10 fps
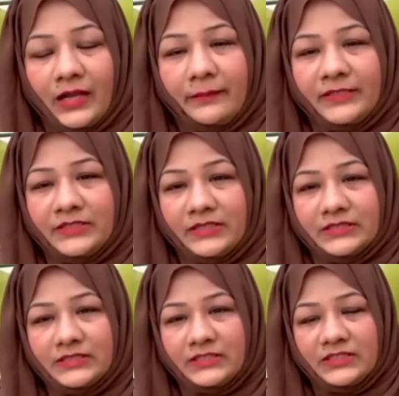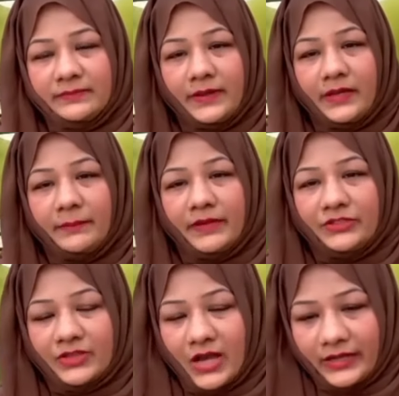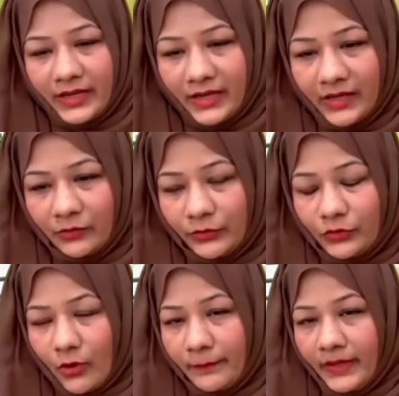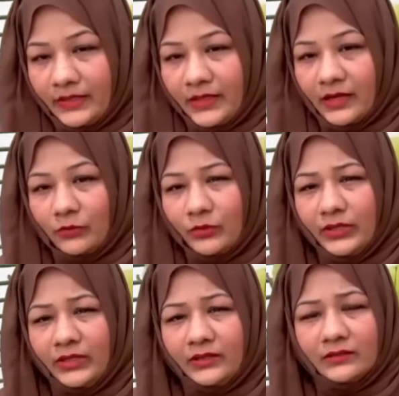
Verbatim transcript: अगर बच्चे किसी चीज पे परेशान हैं कोई टॉपिक या कोई